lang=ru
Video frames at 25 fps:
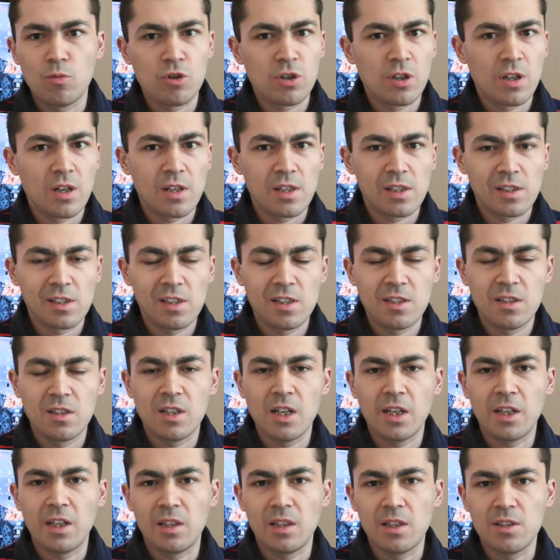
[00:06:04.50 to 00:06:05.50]
можно разлить
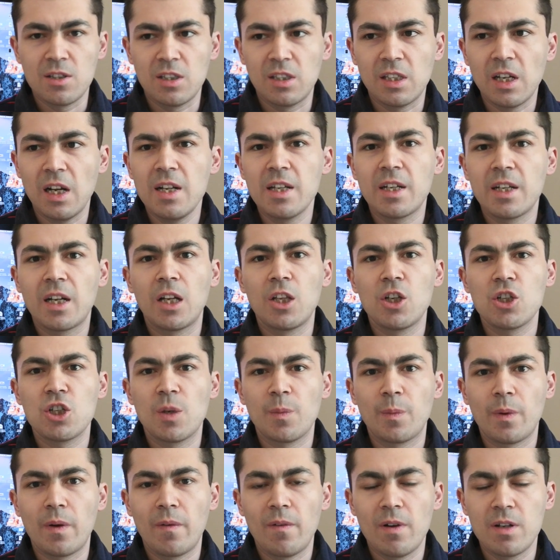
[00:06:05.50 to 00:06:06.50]
какие-то детали,
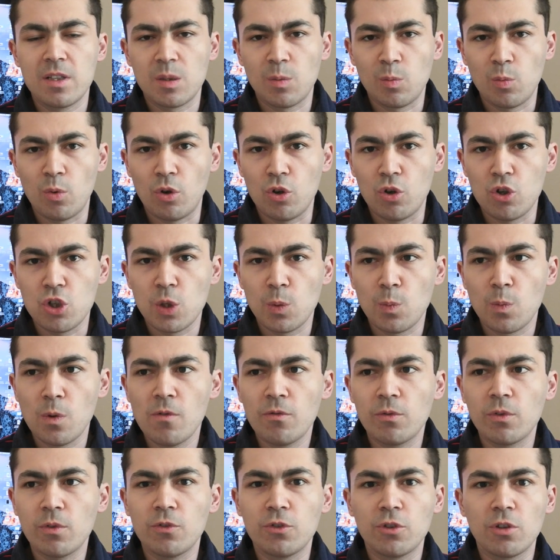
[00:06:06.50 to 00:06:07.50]
конечно, появляется много
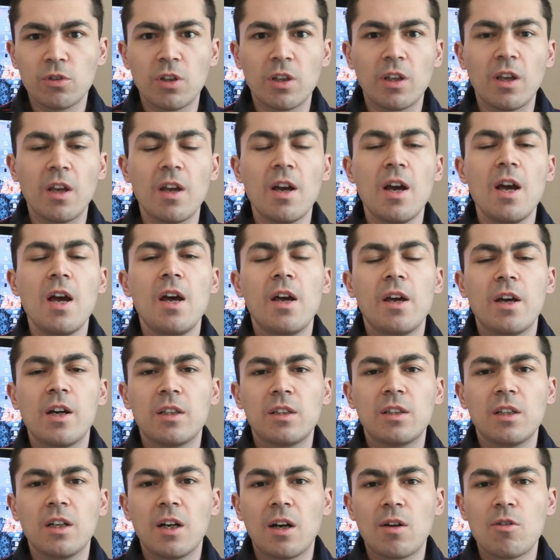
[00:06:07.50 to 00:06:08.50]
шумов, но все-таки
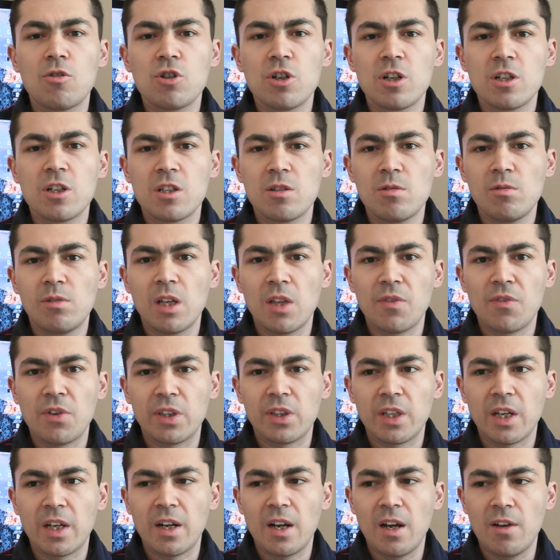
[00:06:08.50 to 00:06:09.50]
это хороший результат
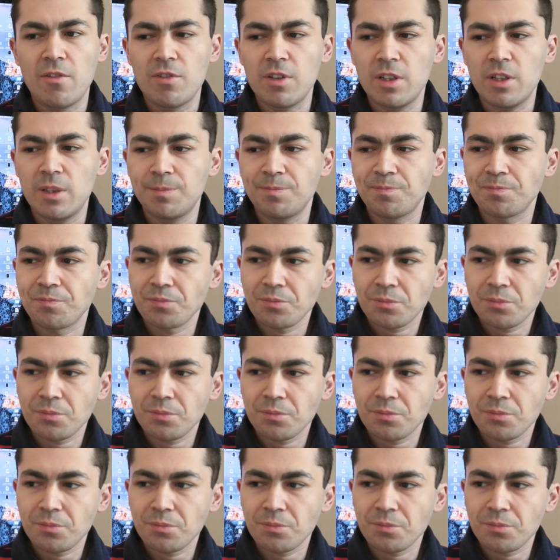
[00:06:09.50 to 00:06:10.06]
фотографии.